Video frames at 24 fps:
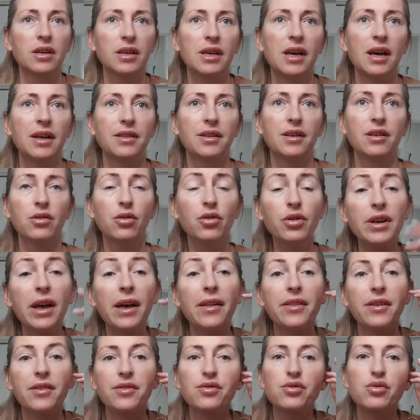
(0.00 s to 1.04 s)
jadę, no
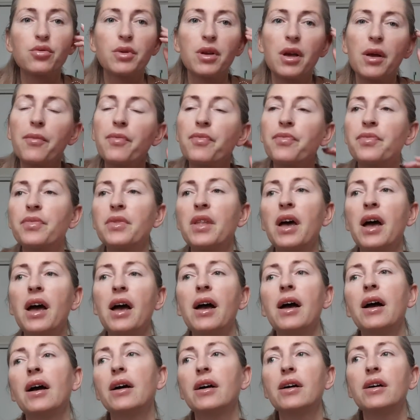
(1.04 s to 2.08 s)
jadę w sumie,
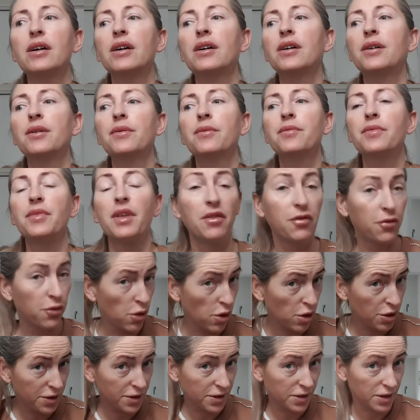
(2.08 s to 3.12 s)
na, na
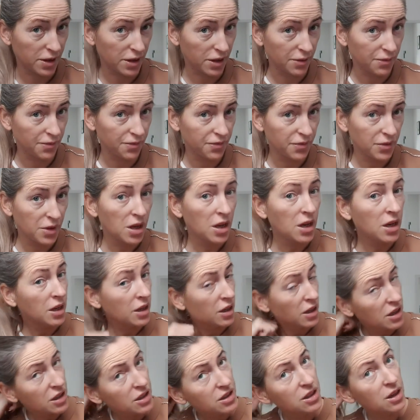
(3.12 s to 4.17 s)
włosy.
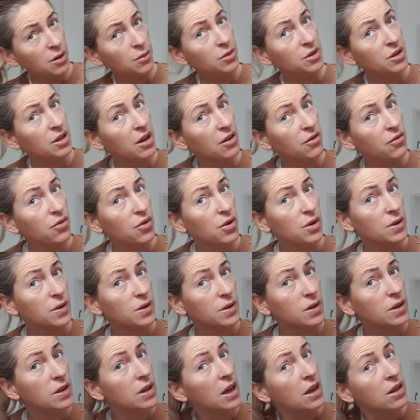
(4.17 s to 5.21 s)
Jedziemy na
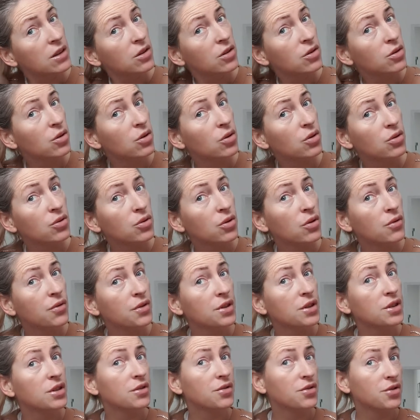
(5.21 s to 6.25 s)
włosy, jadę do
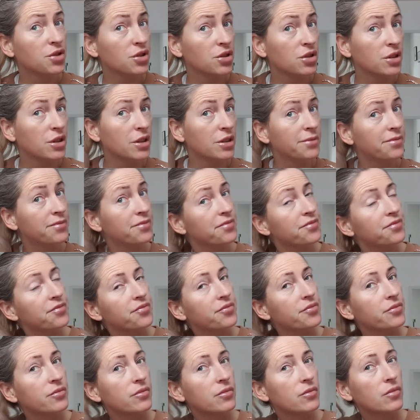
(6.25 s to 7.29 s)
nowej dziewczyny
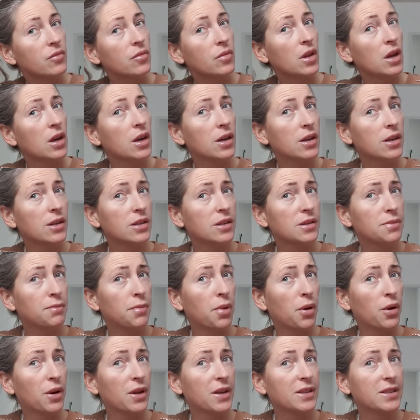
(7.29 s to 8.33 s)
e, z
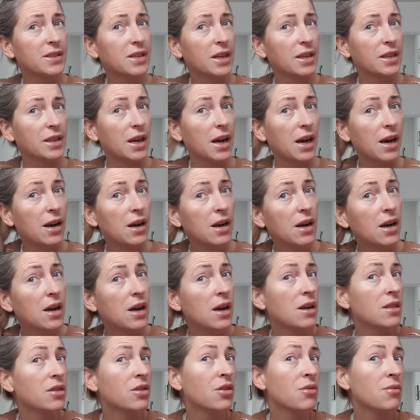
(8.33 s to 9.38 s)
polecenia
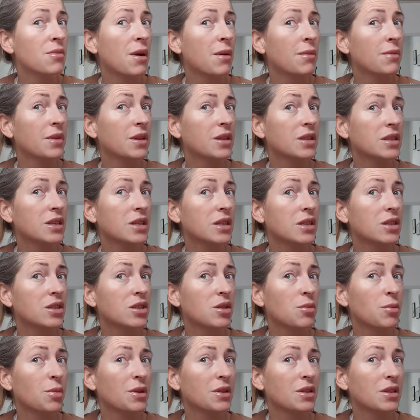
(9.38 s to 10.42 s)
no mam nadzieję,
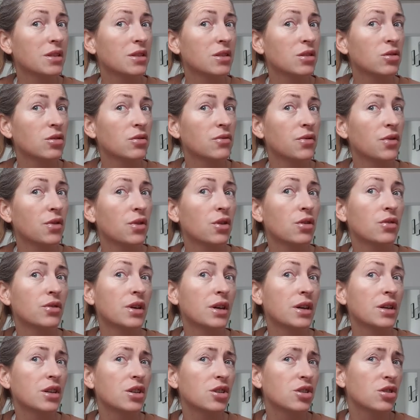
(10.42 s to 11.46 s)
że będę
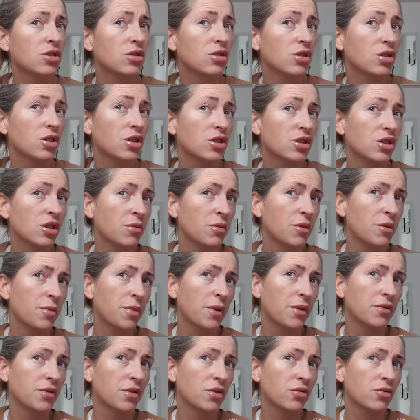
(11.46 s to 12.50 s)
zadowolona. Jeszcze troszeczkę mi
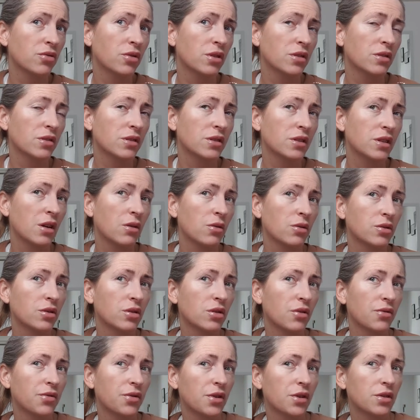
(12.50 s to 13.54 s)
pewnie tutaj zostało
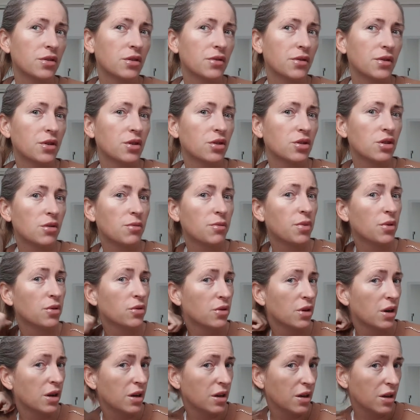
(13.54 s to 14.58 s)
tego fioletowego
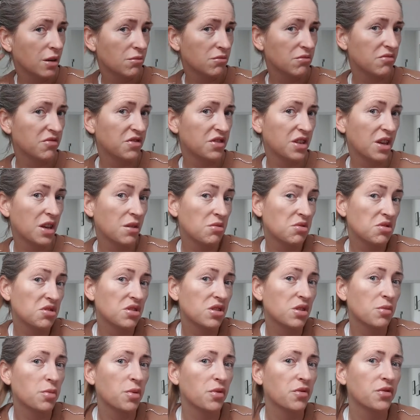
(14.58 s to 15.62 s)
szamponu, ale wydaje mi się,
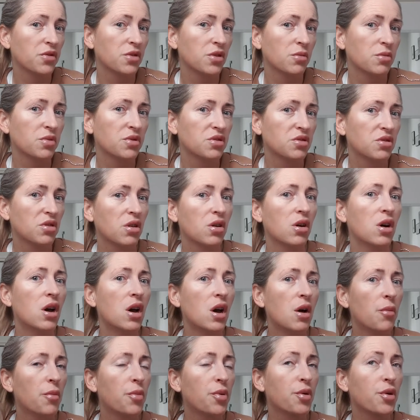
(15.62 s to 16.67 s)
że nie powinno być to
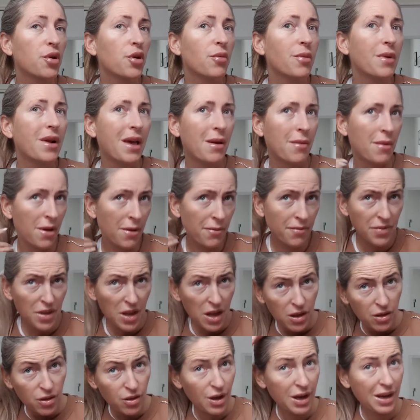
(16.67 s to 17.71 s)
problemem.
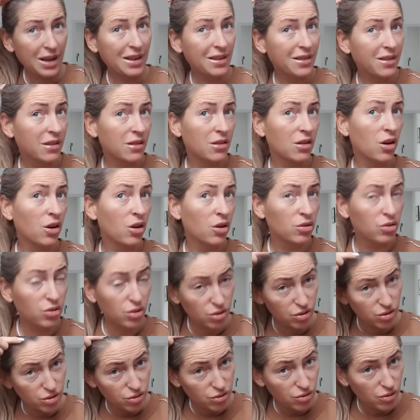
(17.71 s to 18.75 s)
No ale ten
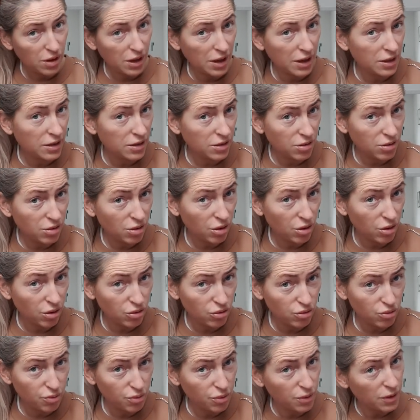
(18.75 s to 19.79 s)
odrósł, słuchajcie, to już